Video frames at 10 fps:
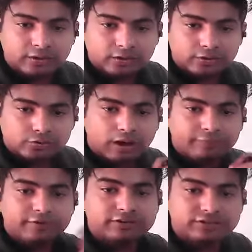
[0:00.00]
तो
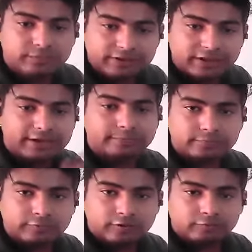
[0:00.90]
आफ्टर सम टाइम
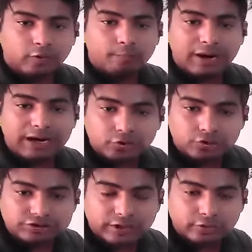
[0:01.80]
वो मेल्ट
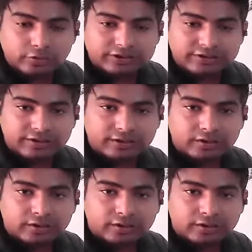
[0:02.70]
होनी चालू करती है